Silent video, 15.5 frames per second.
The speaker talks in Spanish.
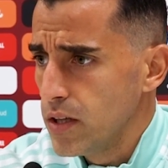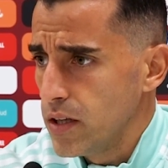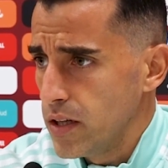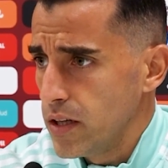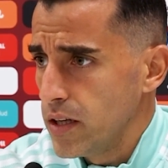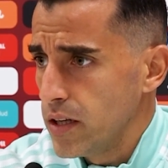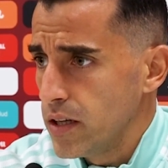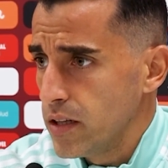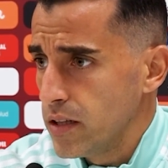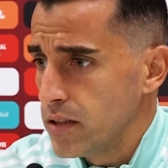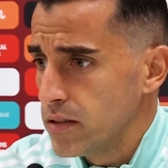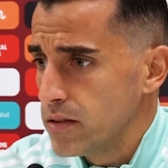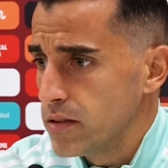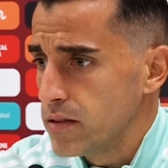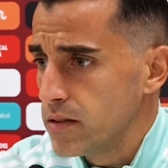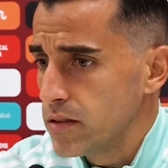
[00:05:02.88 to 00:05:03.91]

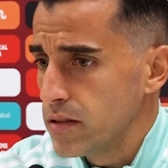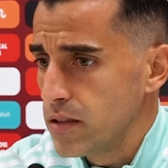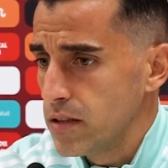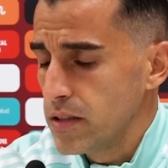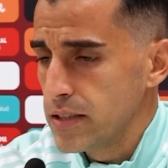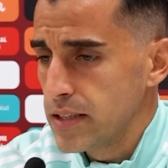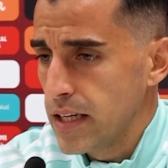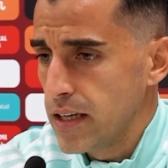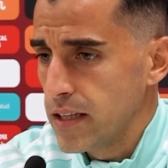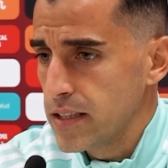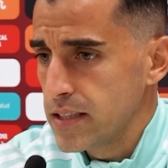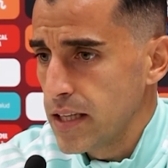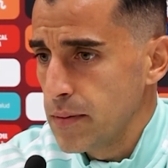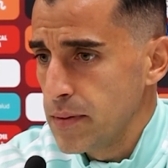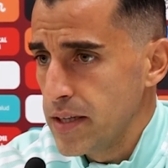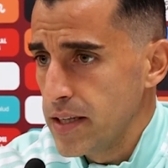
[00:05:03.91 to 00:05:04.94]
eh, está,
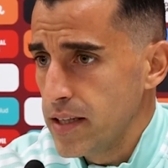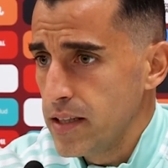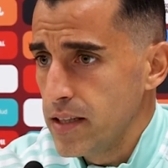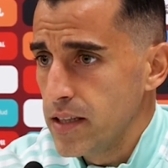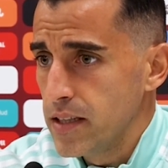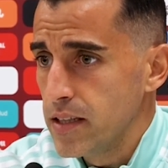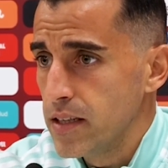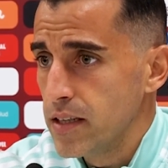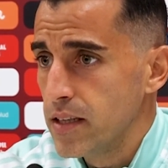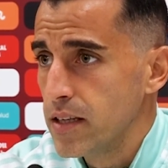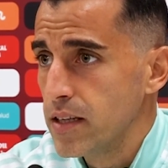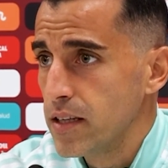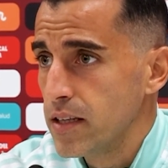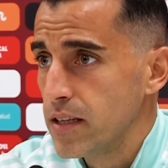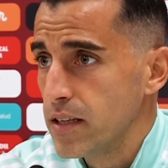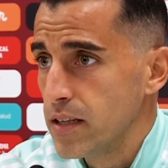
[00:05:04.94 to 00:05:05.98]
está bien
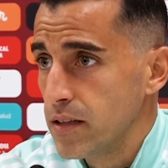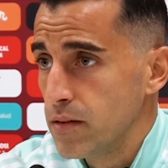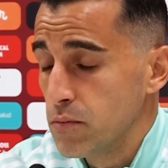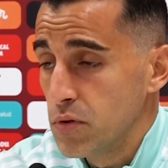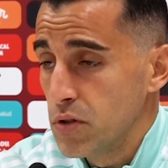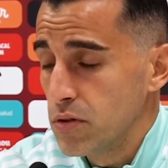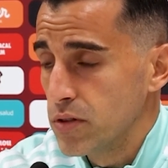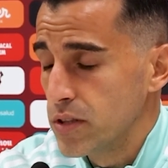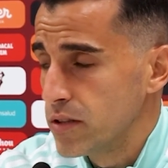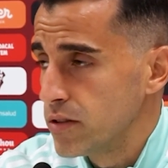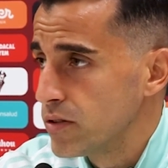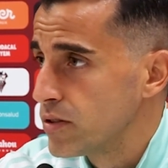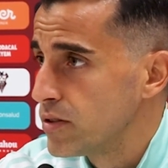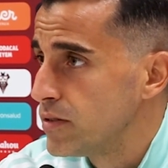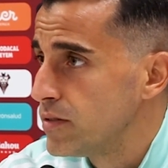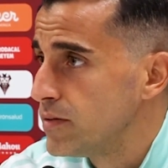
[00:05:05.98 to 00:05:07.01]
y muy
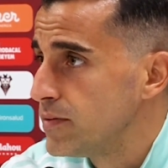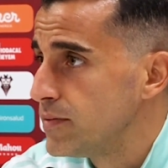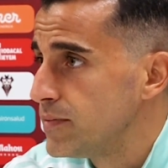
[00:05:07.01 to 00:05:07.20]
contentos.